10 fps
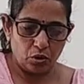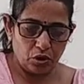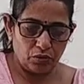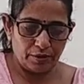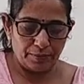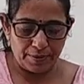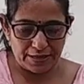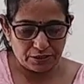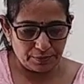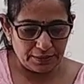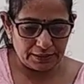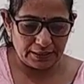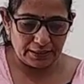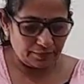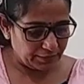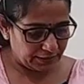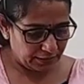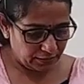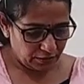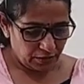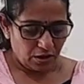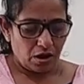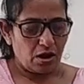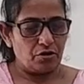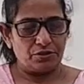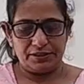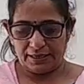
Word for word: ऑल ओवर पाँच मीटर का हमारा और